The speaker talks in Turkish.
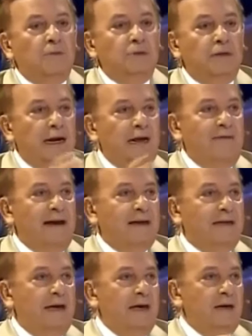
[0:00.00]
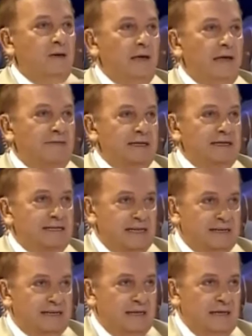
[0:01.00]
Bunlar evvelki Erol Evgin
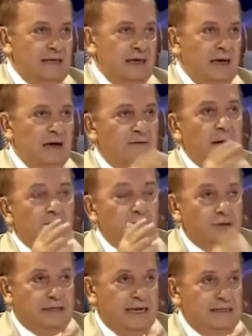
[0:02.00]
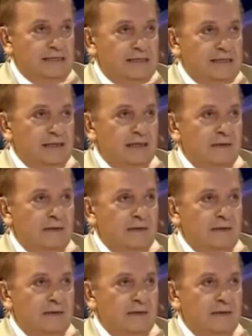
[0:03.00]
sesi ve bu ses